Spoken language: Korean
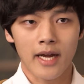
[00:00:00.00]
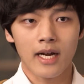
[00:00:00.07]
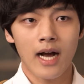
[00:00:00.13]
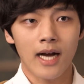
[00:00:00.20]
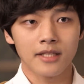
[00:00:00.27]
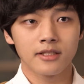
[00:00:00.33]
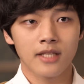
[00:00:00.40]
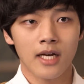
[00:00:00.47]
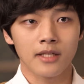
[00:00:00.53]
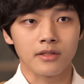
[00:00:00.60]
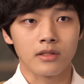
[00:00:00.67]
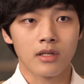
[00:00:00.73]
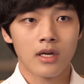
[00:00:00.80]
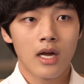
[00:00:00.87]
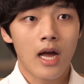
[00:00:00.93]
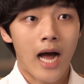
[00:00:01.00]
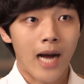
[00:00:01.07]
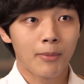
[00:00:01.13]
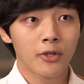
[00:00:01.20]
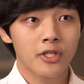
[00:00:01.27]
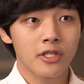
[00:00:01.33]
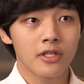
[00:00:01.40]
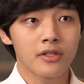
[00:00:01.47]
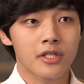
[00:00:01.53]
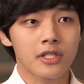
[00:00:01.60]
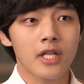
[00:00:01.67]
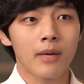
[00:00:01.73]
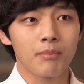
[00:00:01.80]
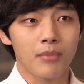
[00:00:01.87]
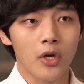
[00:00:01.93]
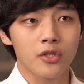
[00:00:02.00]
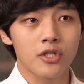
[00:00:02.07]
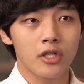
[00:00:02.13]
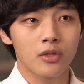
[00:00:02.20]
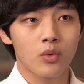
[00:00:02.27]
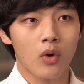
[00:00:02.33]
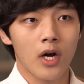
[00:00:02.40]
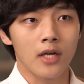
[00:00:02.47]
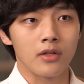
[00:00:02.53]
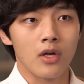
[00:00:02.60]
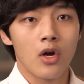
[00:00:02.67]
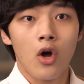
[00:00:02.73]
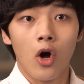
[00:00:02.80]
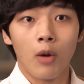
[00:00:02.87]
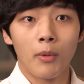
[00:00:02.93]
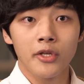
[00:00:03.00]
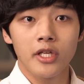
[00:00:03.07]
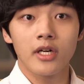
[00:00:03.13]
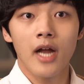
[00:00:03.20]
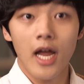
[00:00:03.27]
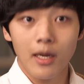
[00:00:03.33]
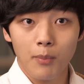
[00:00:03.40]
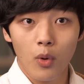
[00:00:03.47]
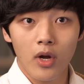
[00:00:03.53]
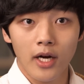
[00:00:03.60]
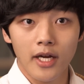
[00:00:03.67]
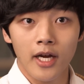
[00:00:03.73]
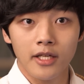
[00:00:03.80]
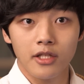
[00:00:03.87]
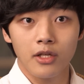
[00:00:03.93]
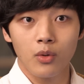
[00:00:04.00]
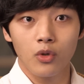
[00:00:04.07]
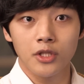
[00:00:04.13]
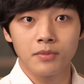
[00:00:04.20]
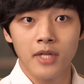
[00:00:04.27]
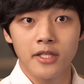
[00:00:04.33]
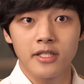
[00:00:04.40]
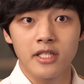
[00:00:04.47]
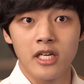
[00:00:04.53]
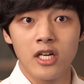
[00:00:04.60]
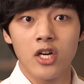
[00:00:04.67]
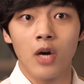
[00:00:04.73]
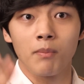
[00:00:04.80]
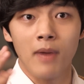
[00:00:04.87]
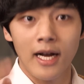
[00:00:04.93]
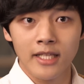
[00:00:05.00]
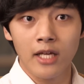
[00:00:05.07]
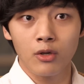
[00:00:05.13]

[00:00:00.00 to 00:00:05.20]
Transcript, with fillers: 제가 아는 한 아버지는 지난 며칠 동안 어머니를 행복하게 해드리고 싶다는 일념